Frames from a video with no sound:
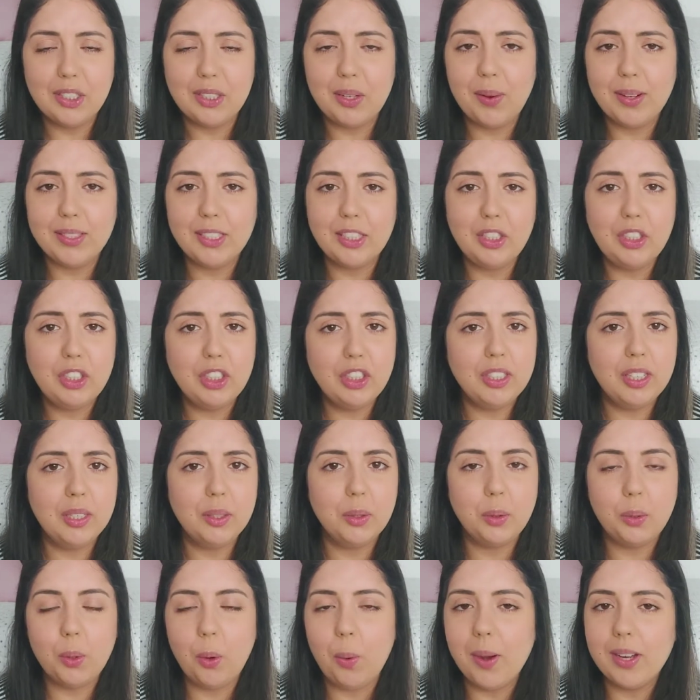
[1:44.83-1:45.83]
então a gente
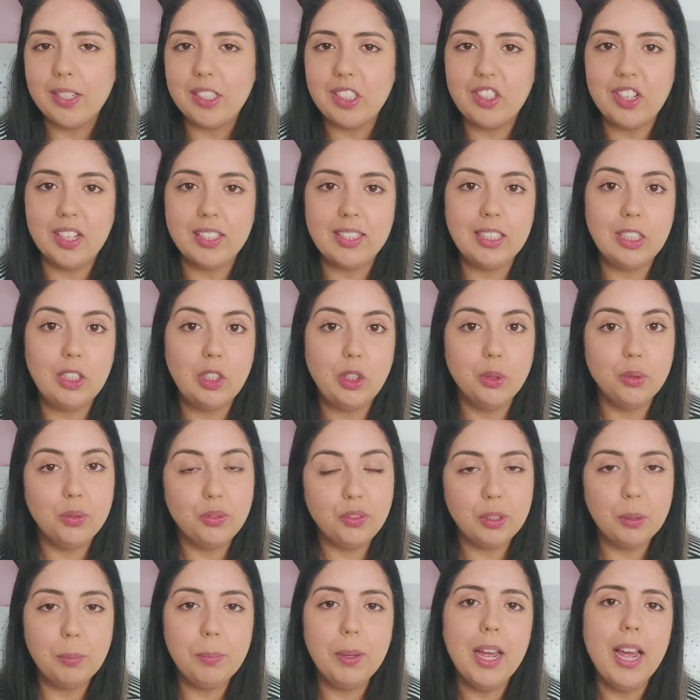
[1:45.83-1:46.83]
jantou, a gente assistiu o
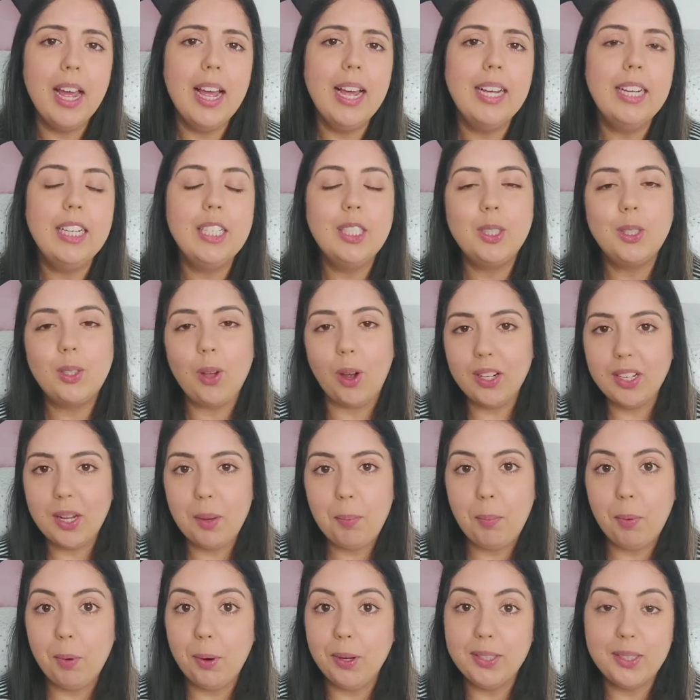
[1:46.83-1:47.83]
filme e só
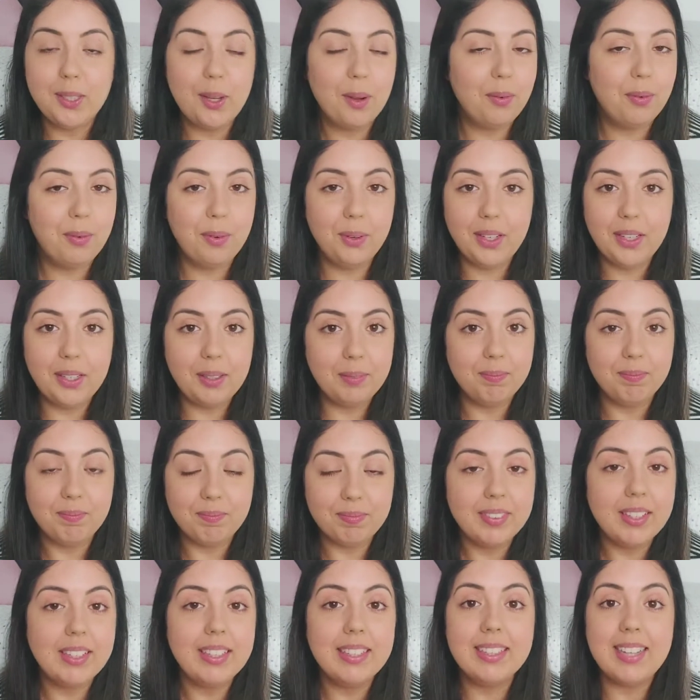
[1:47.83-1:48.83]
depois que eu fui
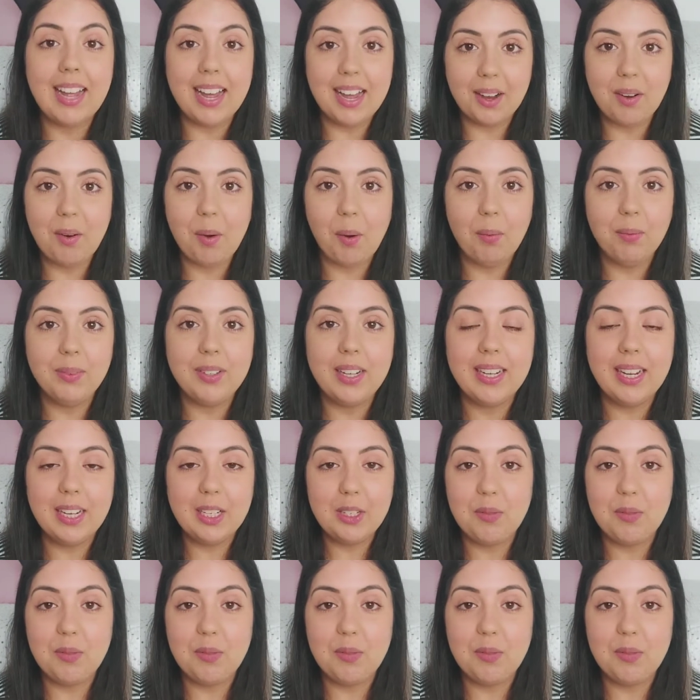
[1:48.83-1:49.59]
dar conta, né,